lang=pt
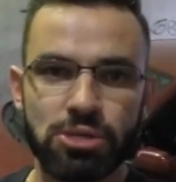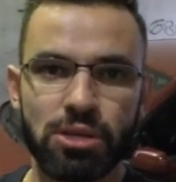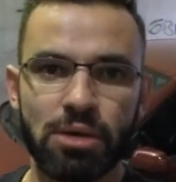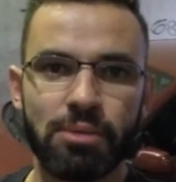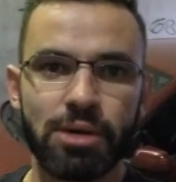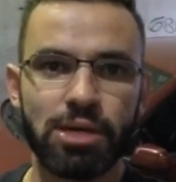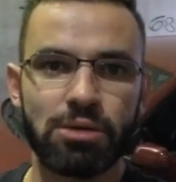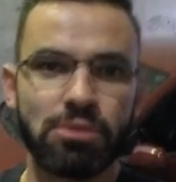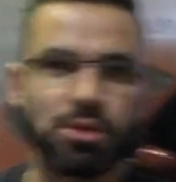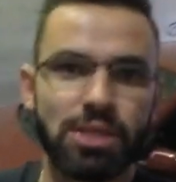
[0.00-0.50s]

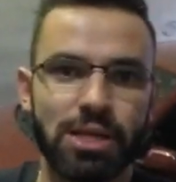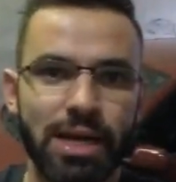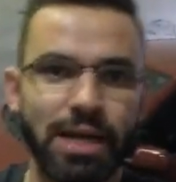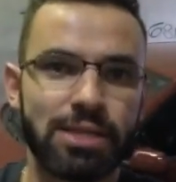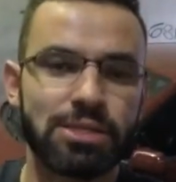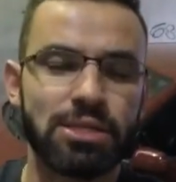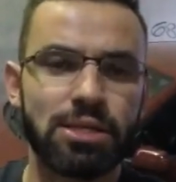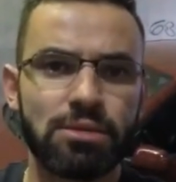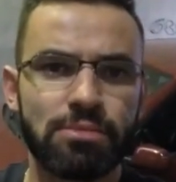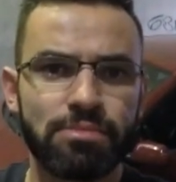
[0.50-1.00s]
Estamos aqui no
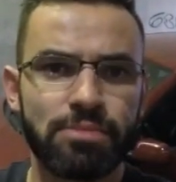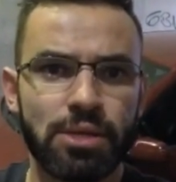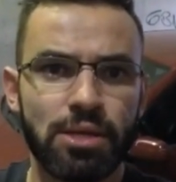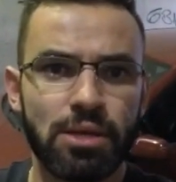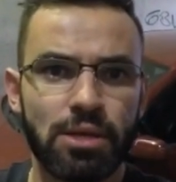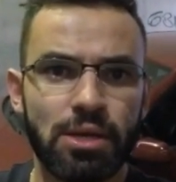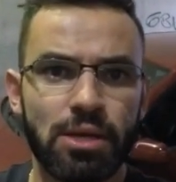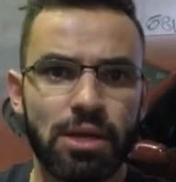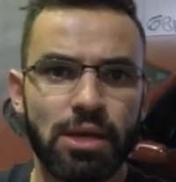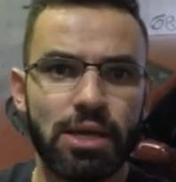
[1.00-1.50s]
Andrezinho
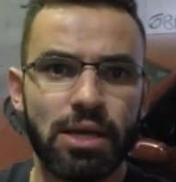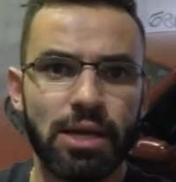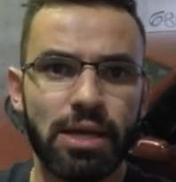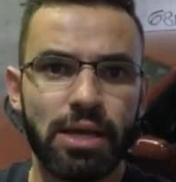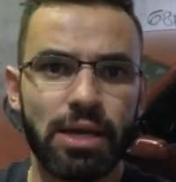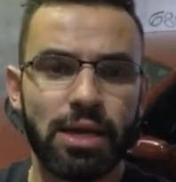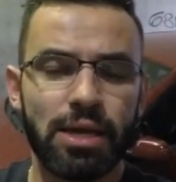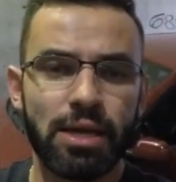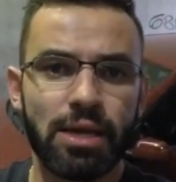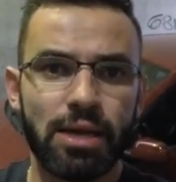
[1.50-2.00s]

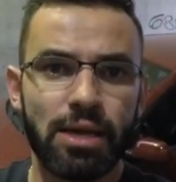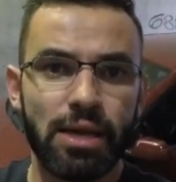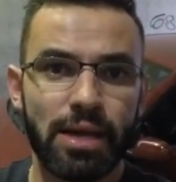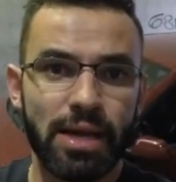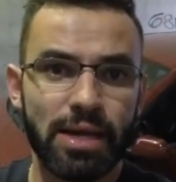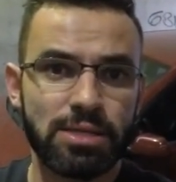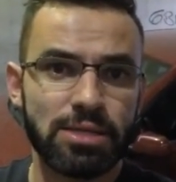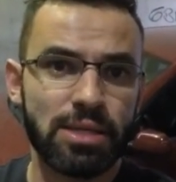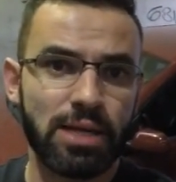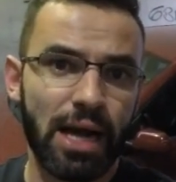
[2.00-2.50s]
e
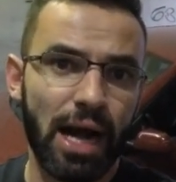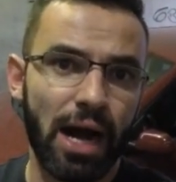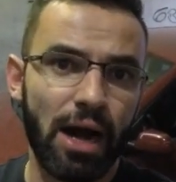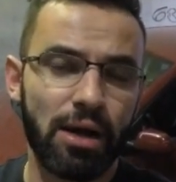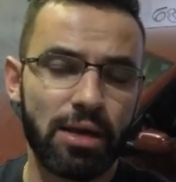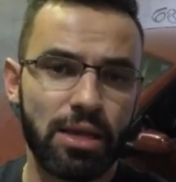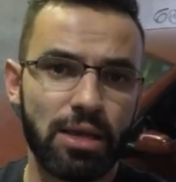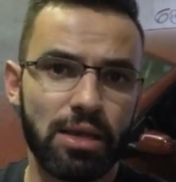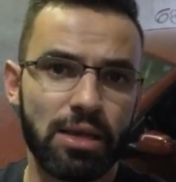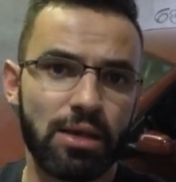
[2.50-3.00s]
esse
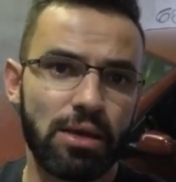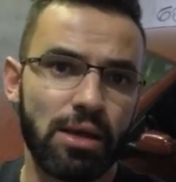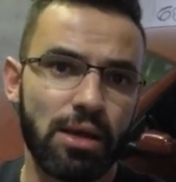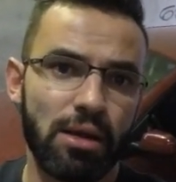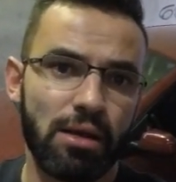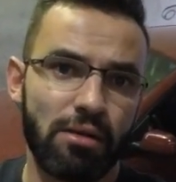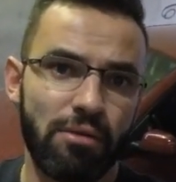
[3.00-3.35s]
carro aqui